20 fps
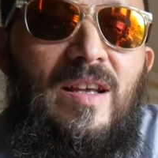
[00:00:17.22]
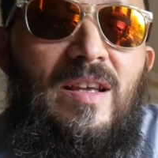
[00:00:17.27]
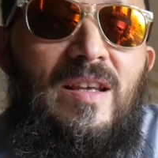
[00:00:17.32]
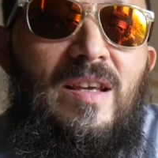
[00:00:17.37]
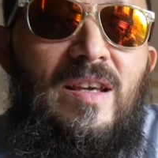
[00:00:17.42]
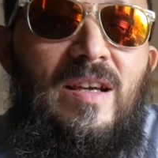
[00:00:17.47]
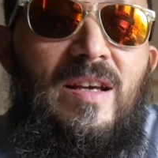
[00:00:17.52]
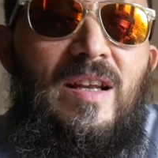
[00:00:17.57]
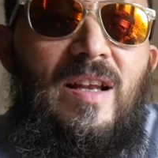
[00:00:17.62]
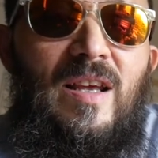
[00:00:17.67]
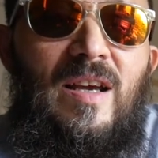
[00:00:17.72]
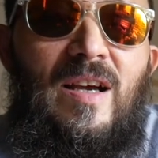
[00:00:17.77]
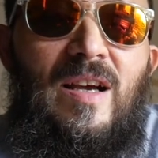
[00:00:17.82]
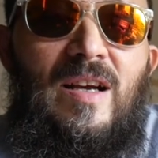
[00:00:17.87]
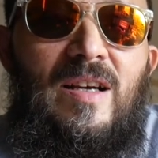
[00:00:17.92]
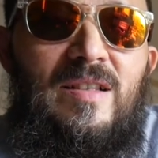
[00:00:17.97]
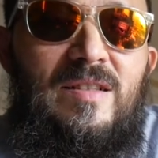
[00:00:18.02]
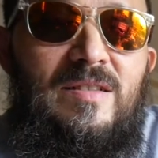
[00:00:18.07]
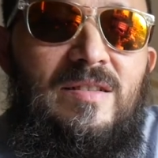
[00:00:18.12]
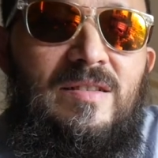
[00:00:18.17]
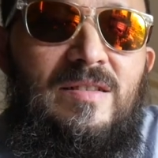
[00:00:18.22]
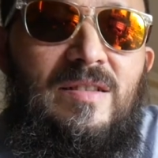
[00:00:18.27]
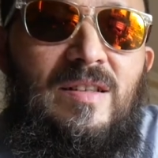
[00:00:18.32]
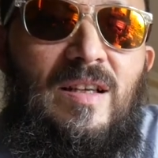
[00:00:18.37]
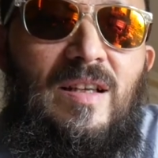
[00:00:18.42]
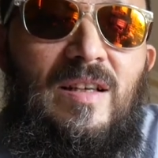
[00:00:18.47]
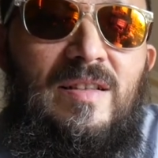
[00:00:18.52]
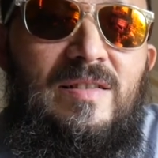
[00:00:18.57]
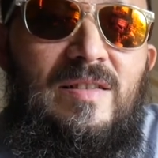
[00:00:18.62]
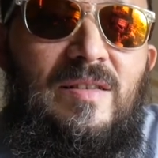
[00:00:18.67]

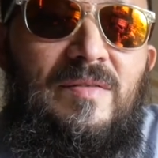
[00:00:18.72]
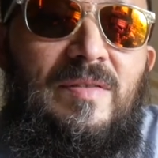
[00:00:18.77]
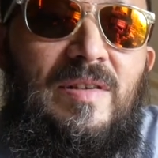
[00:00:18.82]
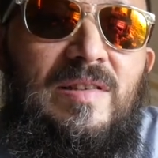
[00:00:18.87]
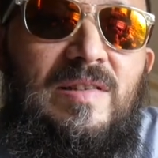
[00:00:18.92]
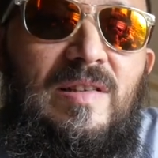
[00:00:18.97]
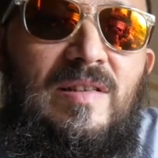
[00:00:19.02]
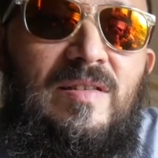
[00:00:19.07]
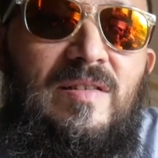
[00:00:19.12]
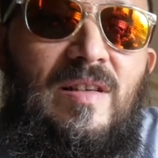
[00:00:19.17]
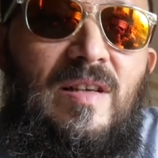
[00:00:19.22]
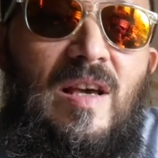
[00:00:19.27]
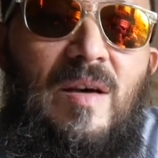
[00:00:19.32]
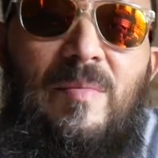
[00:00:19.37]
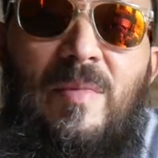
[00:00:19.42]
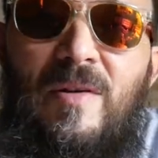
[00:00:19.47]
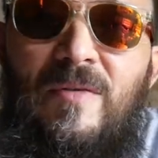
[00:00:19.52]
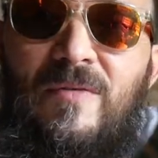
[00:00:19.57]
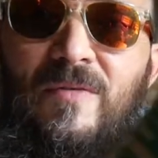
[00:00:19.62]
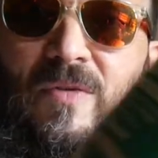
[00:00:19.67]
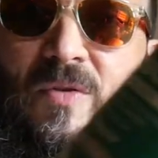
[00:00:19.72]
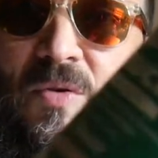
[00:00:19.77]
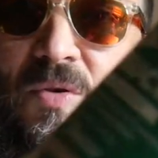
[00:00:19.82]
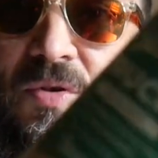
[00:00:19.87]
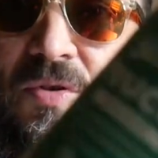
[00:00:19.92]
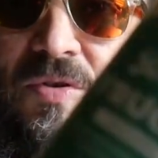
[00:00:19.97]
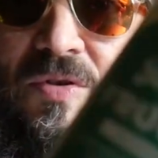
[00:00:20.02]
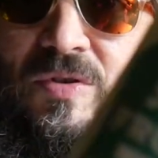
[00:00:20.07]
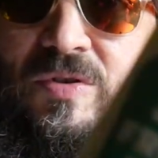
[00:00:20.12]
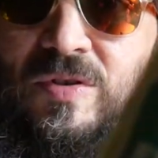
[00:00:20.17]
Y la cerveza se llama
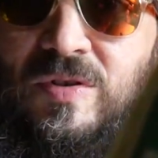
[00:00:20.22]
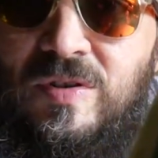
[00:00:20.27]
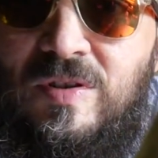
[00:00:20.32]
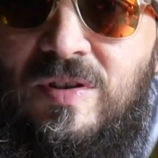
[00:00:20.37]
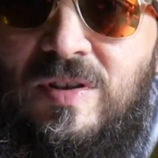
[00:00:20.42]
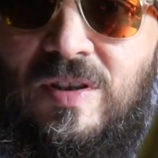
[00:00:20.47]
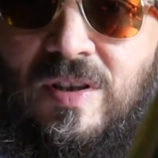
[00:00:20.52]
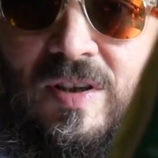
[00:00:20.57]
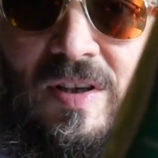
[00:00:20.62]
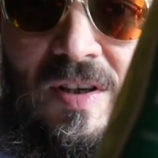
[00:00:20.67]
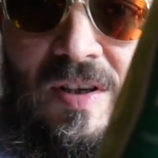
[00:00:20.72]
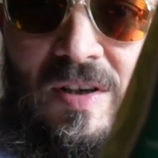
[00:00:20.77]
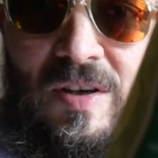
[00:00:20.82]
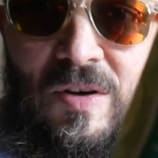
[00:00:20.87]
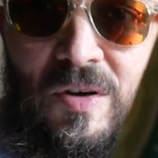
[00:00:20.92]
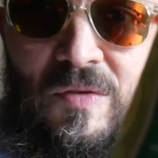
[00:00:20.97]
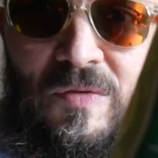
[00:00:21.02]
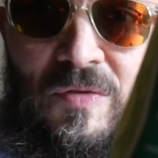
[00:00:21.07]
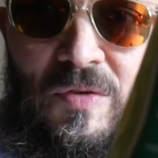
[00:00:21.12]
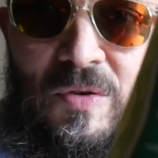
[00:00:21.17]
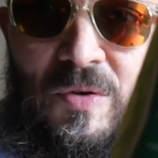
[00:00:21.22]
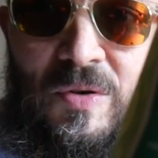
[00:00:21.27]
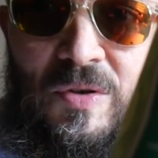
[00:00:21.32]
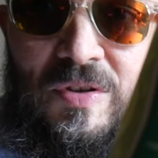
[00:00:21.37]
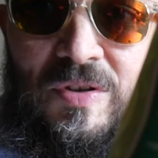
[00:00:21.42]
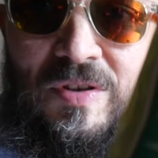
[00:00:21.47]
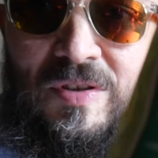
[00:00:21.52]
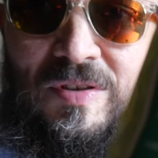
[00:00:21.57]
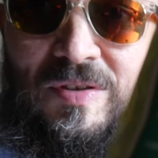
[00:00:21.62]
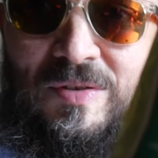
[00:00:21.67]
Frucht o
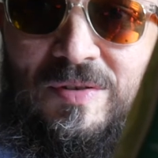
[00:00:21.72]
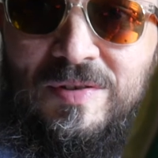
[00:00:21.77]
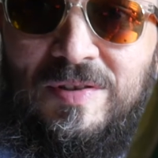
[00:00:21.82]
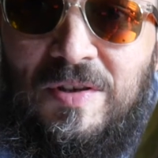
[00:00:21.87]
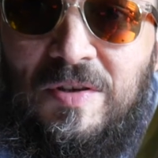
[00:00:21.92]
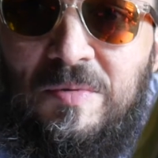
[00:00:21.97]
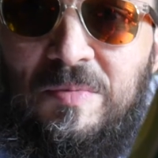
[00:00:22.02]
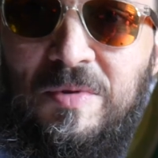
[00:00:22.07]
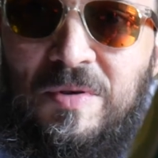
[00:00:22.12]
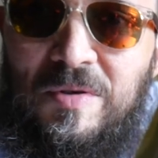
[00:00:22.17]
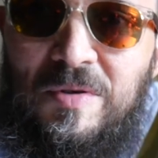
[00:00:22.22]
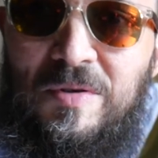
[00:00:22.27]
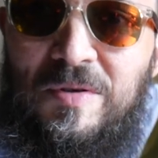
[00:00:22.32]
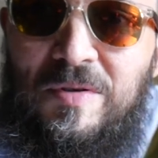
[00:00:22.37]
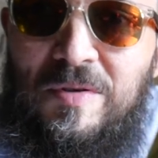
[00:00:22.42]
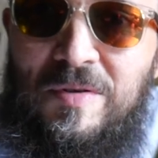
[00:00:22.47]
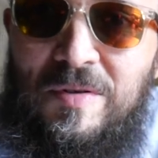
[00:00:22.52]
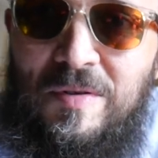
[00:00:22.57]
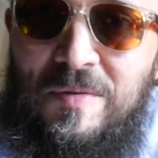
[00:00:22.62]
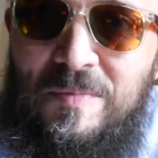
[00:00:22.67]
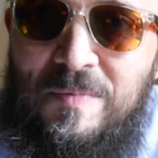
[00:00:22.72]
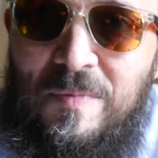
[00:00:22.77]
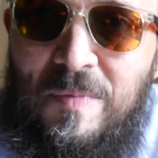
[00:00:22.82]
Frucht, no sé cómo